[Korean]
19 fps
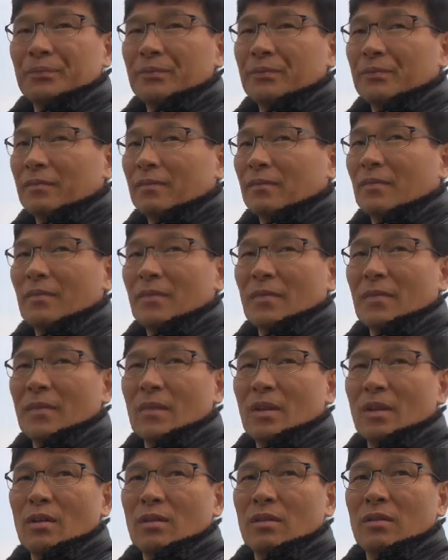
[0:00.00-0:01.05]

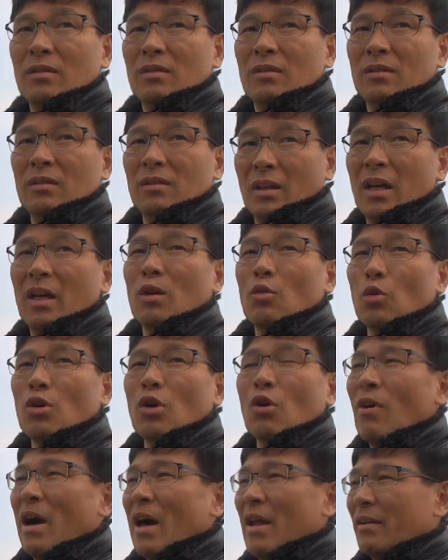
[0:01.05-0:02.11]
그고고고 어,
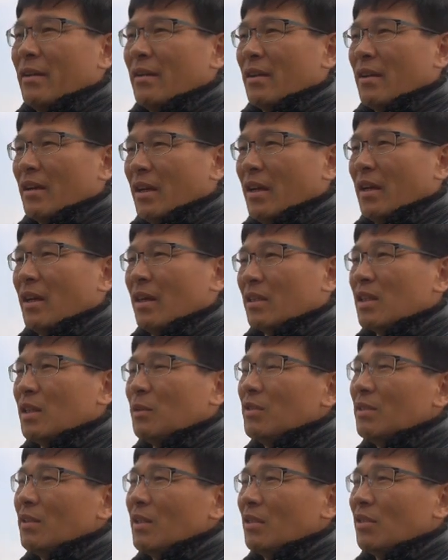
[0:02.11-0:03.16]
영환이 네, 네,
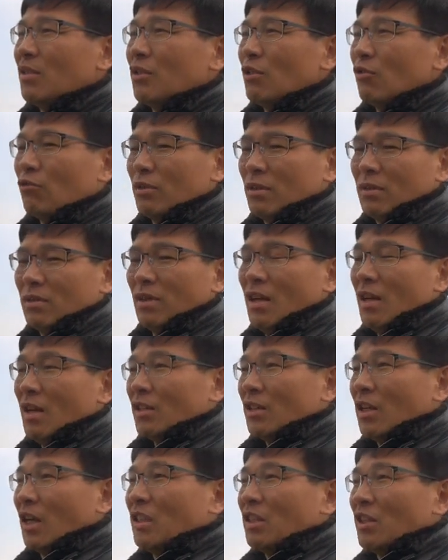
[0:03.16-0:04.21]
그분 같은 경우는
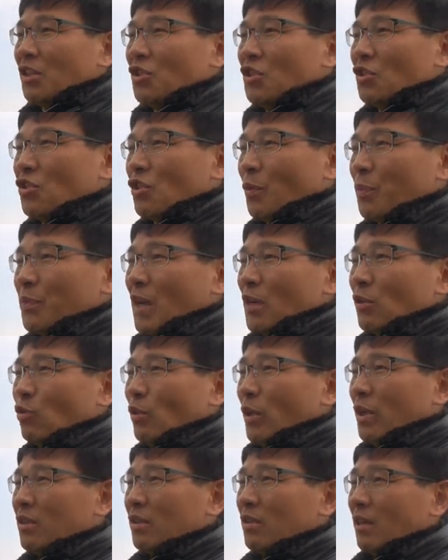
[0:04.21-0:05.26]
자기가 직접
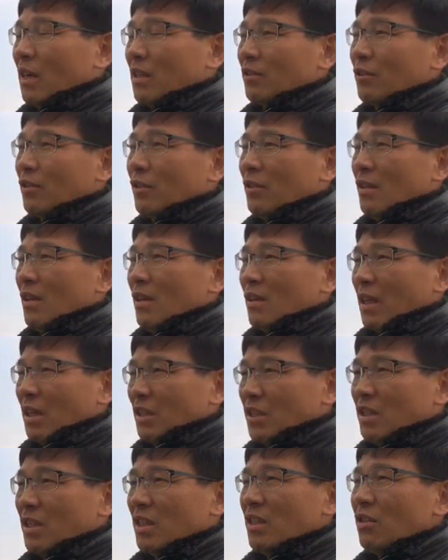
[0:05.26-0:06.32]
갱도에 들어가서
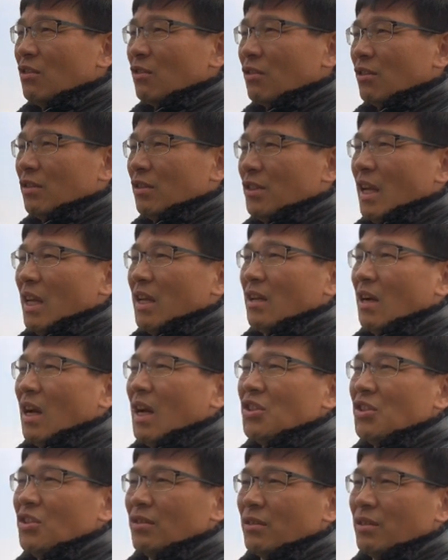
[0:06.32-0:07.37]
같이 있는 거를 얘기를
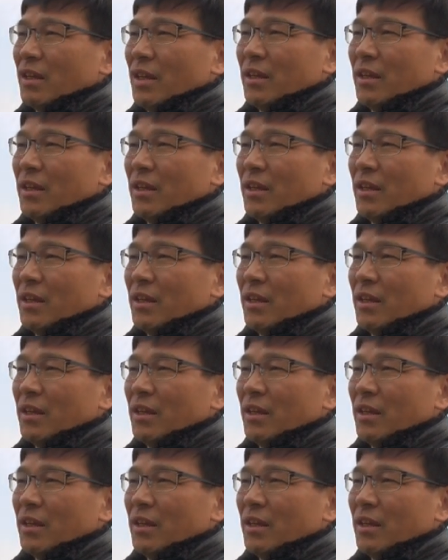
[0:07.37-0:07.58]
하시던데